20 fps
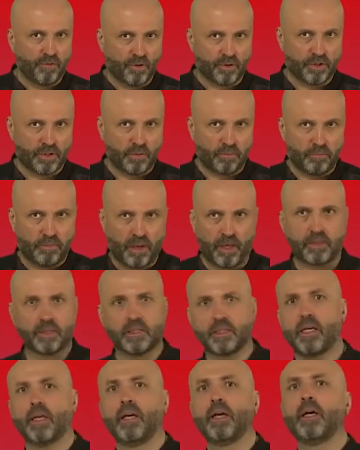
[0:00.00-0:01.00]

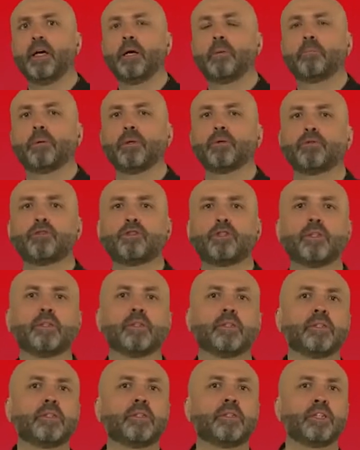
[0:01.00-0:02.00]
Вюртембергской,
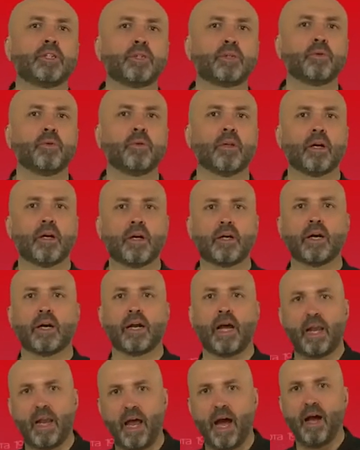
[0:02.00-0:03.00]
получил титул
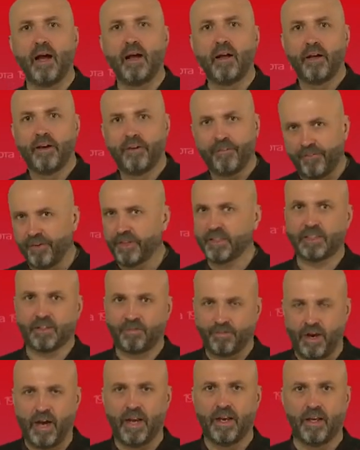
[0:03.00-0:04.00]
короля
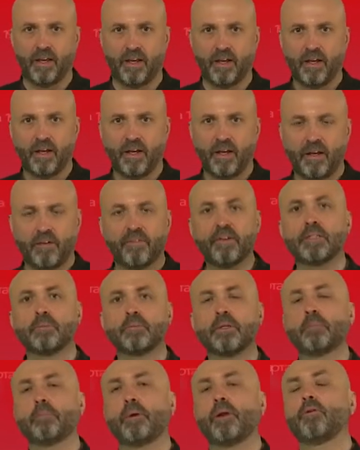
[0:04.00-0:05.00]
Вестфалии.
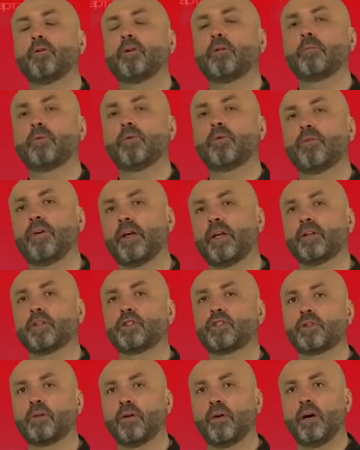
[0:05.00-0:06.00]
Видимо, Наполеон был
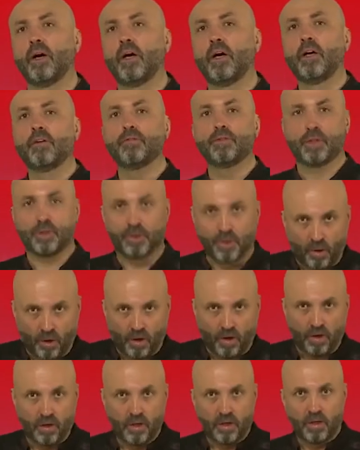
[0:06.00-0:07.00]
уверен, что
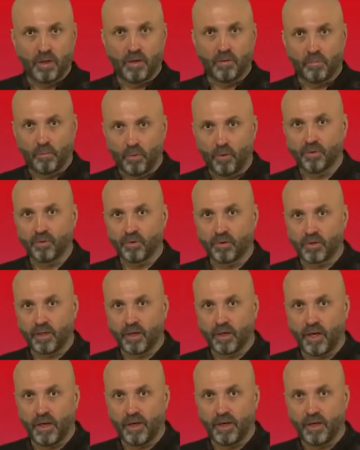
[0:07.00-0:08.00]
все могут
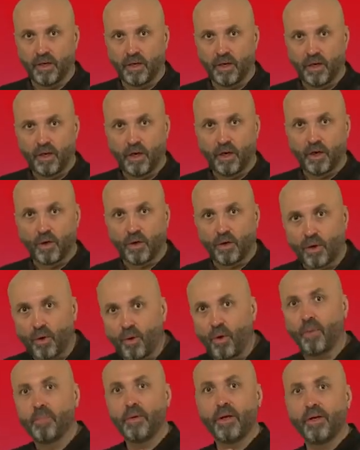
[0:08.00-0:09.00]
короли,
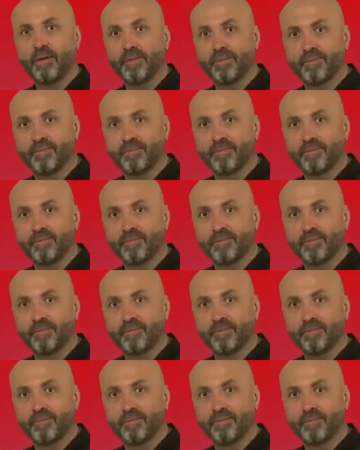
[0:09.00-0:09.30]
кроме...